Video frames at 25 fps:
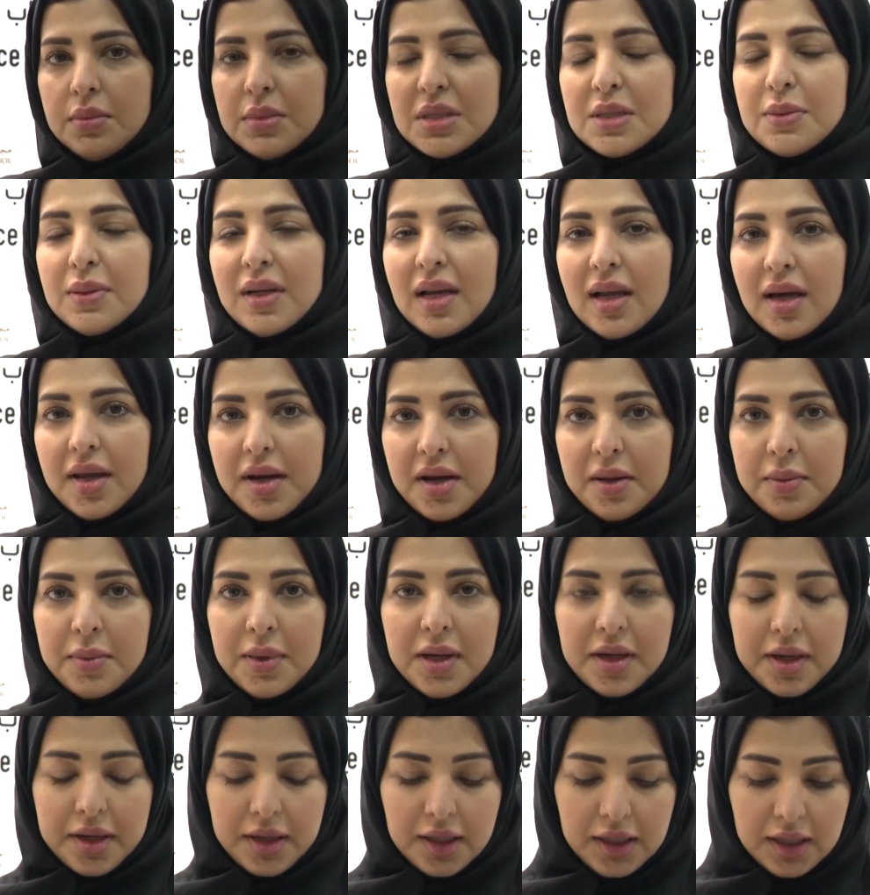بسم الله
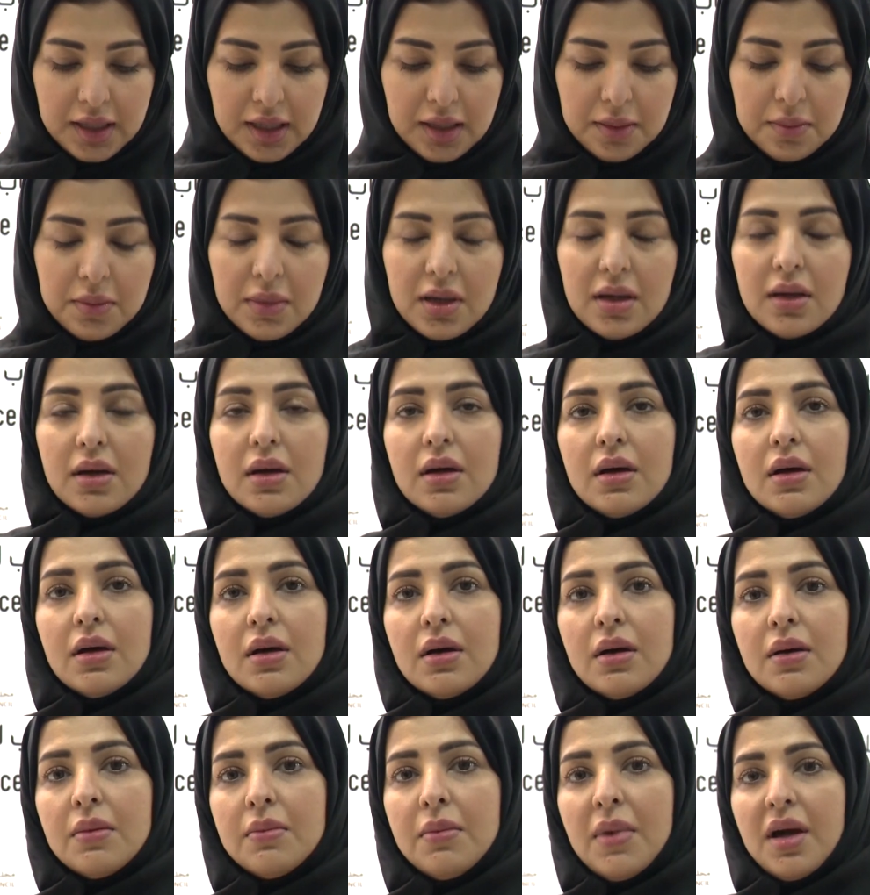الرحمن الرحيم
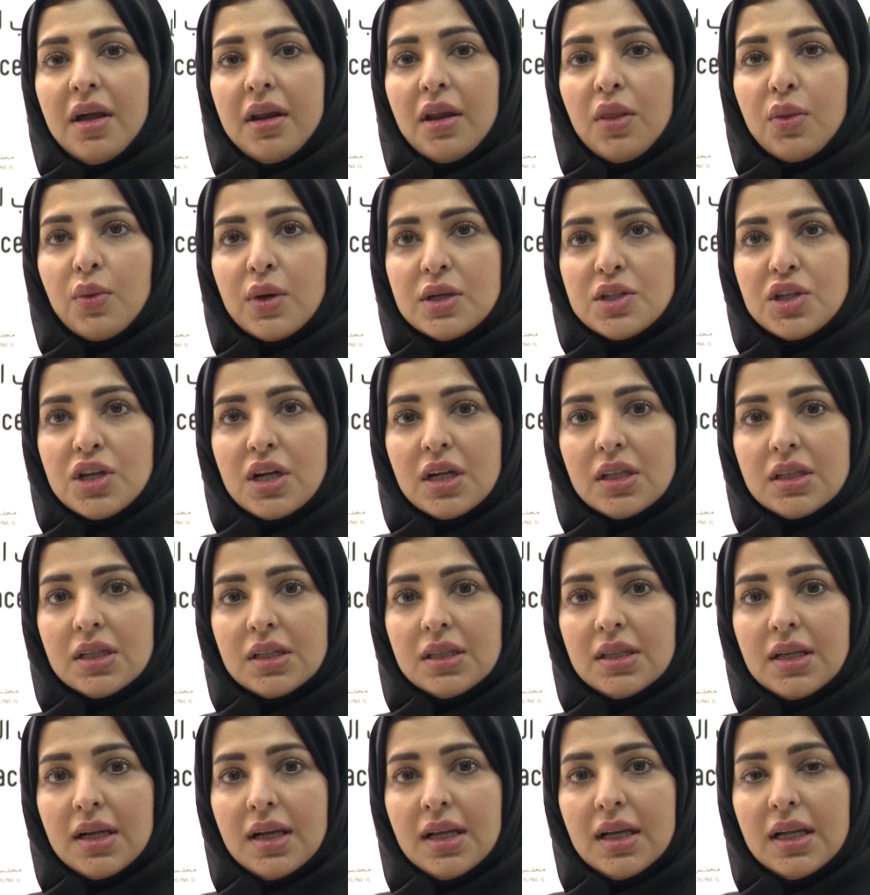آه، معرض واجهة
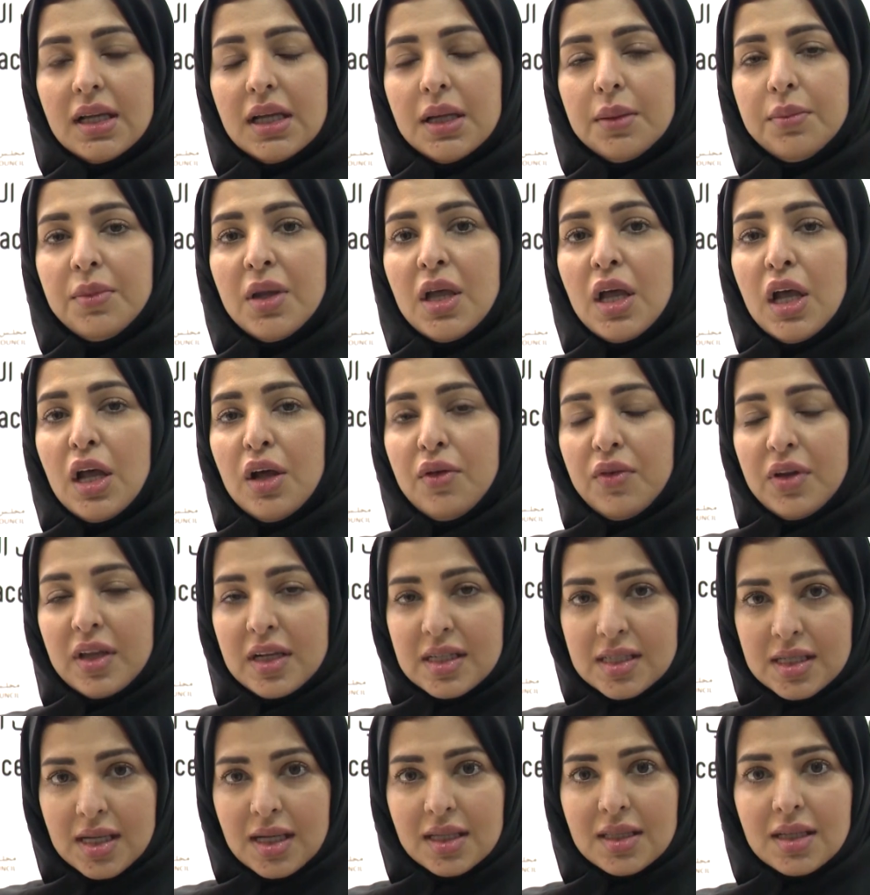التعليم في
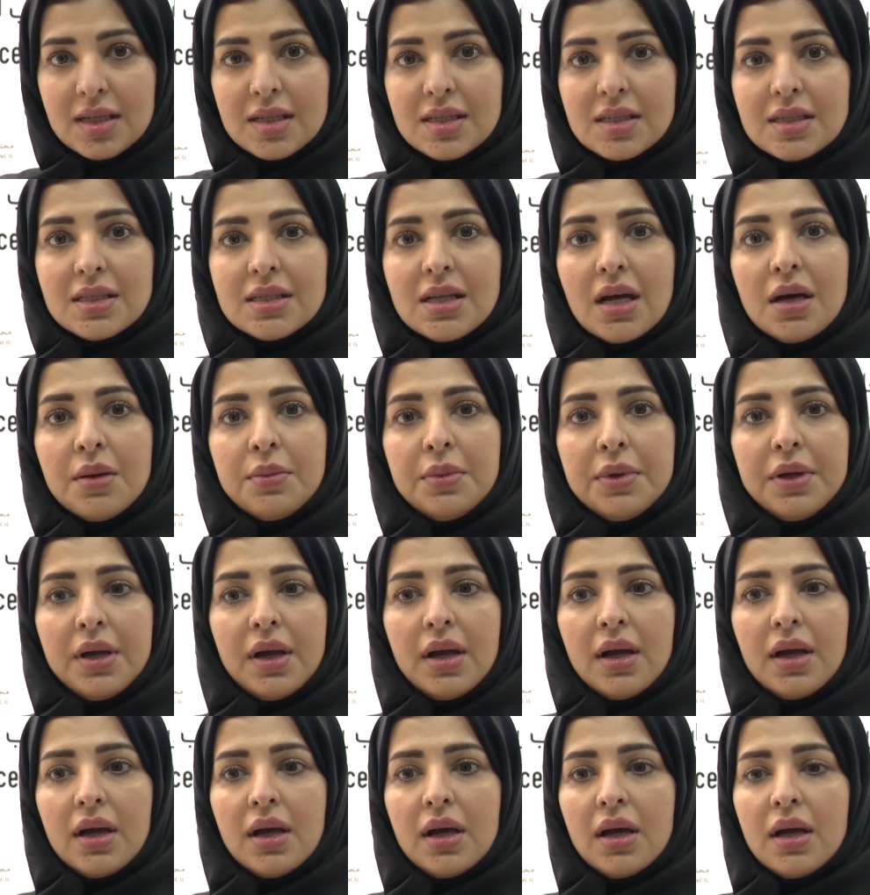نسخته
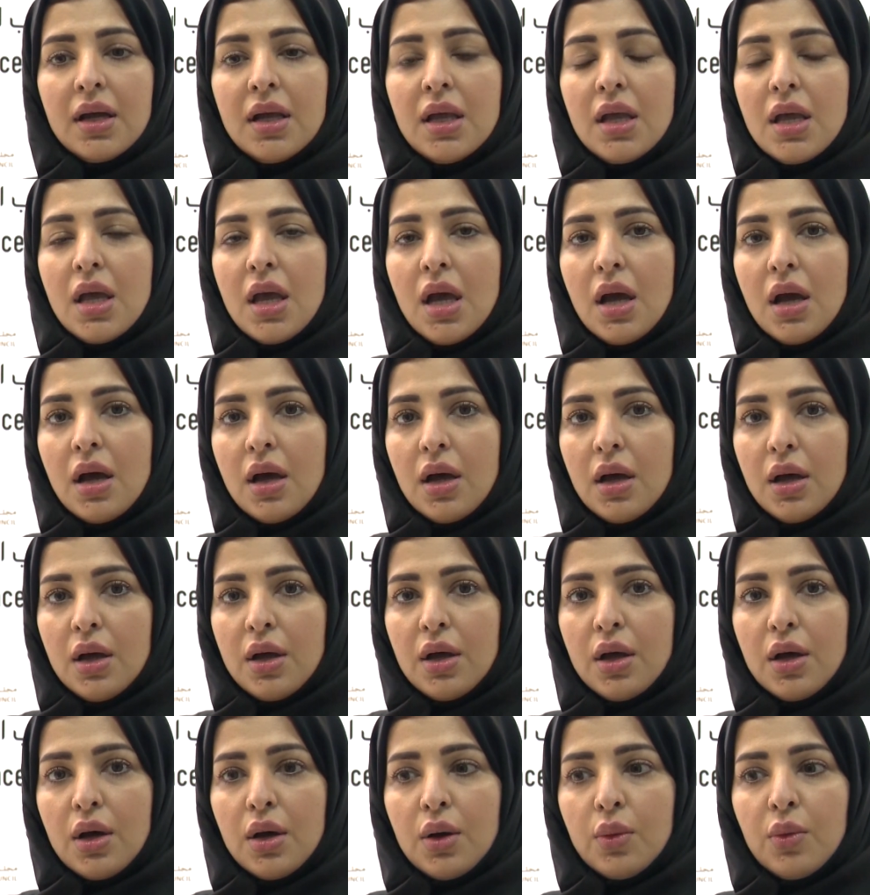السابعة
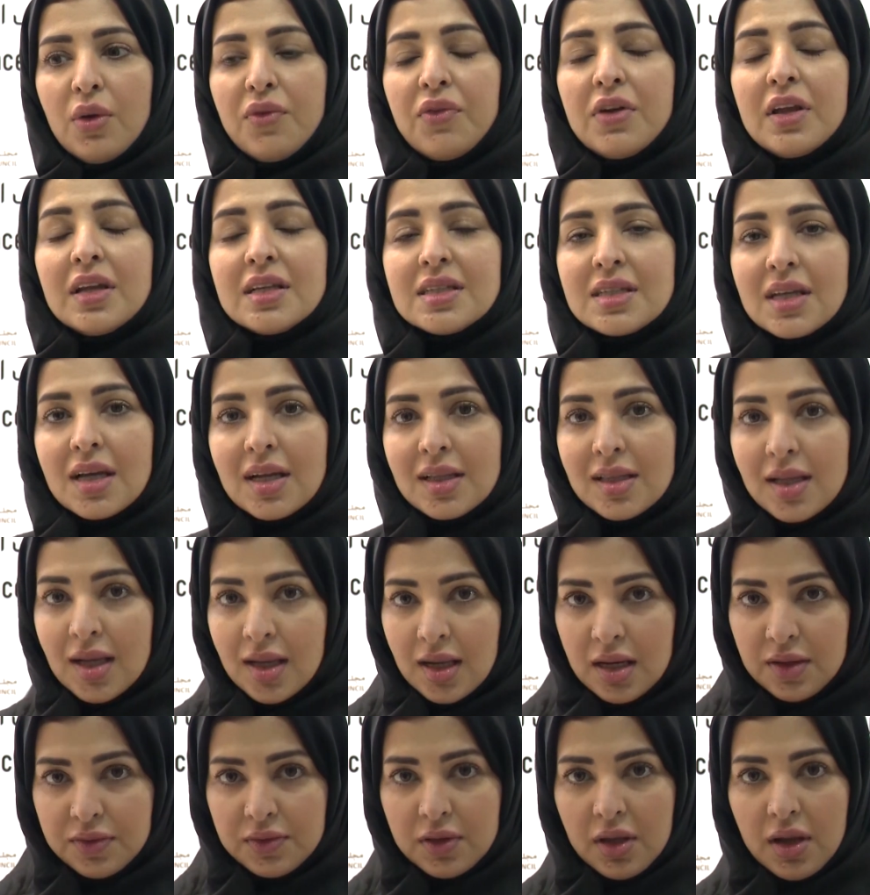آه، وفي نسخته
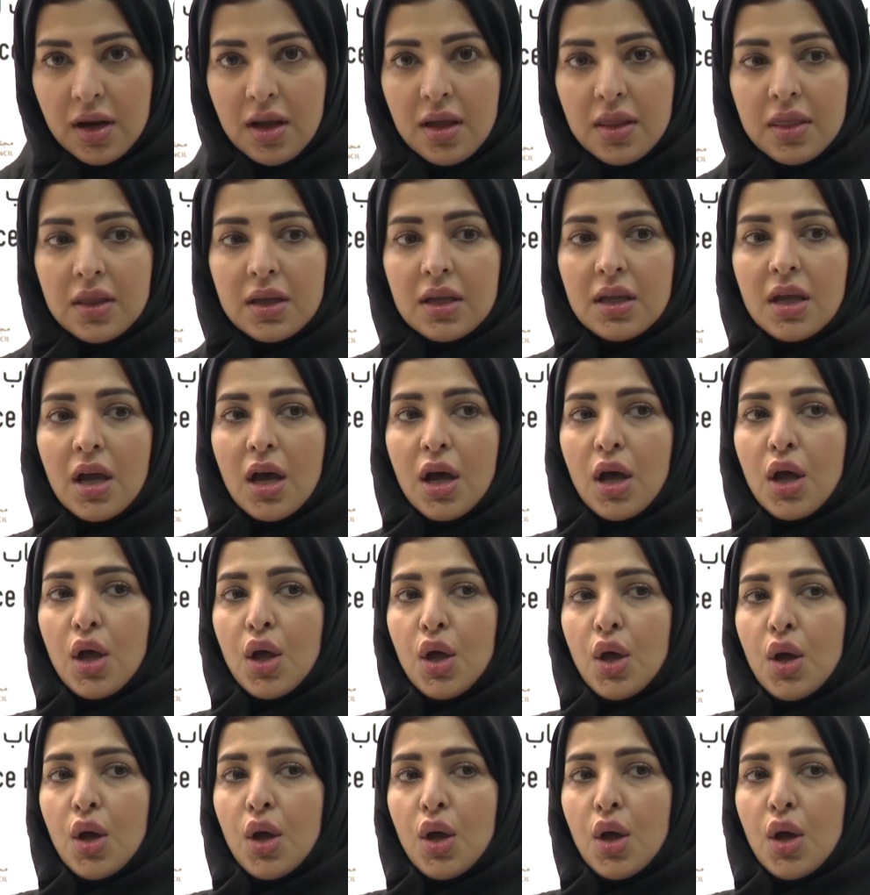الافتراضية